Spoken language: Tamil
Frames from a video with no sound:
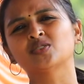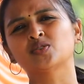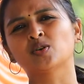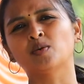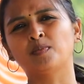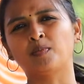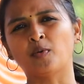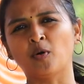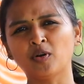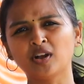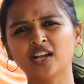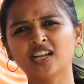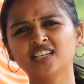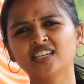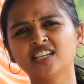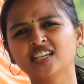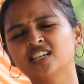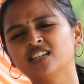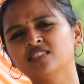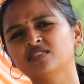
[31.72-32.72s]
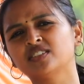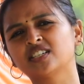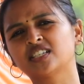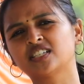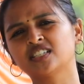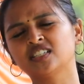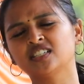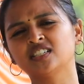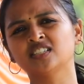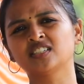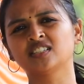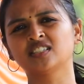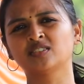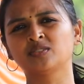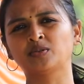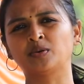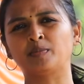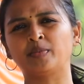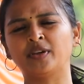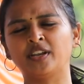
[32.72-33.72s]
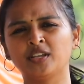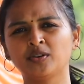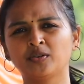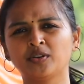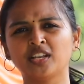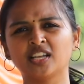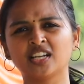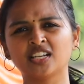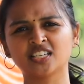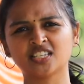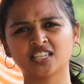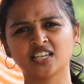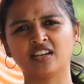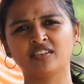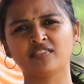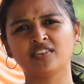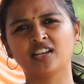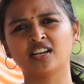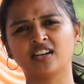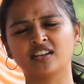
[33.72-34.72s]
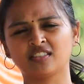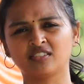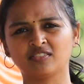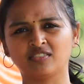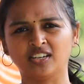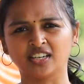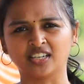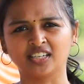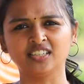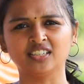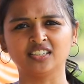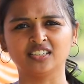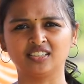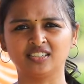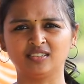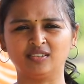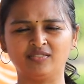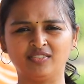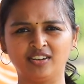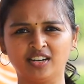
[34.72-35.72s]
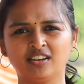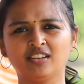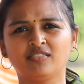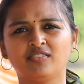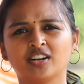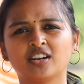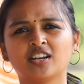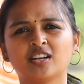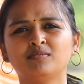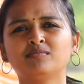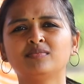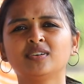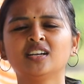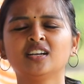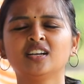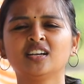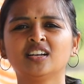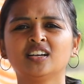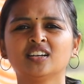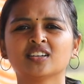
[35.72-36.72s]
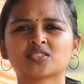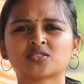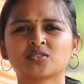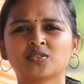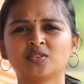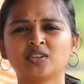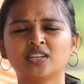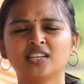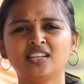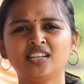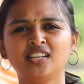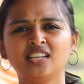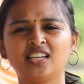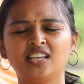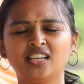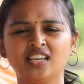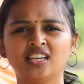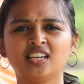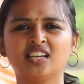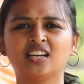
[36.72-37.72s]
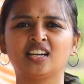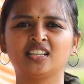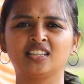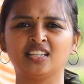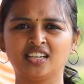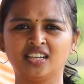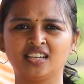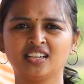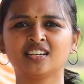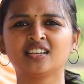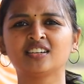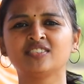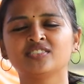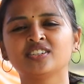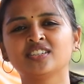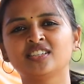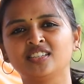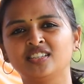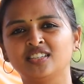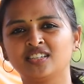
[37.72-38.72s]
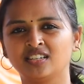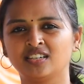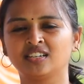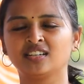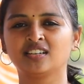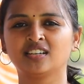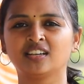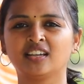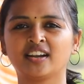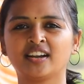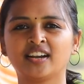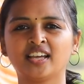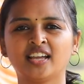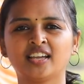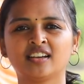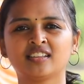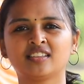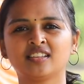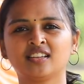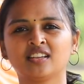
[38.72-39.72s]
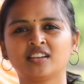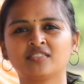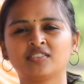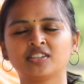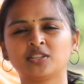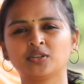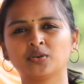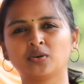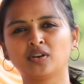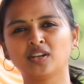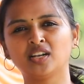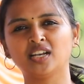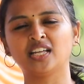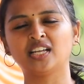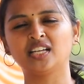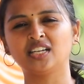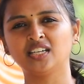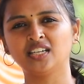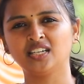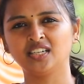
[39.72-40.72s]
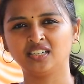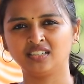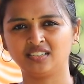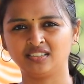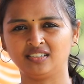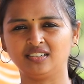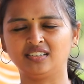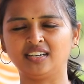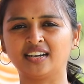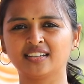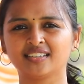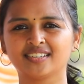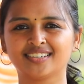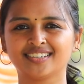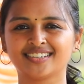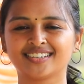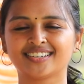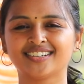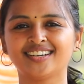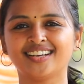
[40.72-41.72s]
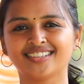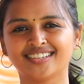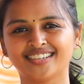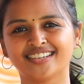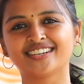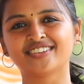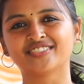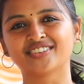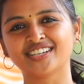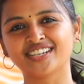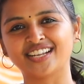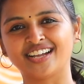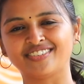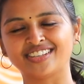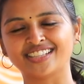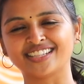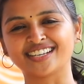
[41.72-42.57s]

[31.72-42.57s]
ஸோ பொங்கல் நிகழ்வுக்கு ஒரு பெரிய ஒரு நிகழ்ச்சியாகவே நடத்துவாங்க வருடம் வருடம் ஸோ இன்னைக்கு அந்த நிகழ்வு இந்த இரண்டாயிரத்தி இருபத்தி ஒன்றில் நடந்துக்கிட்டு இருக்கு அந்த நிகழ்வுக்கு நான்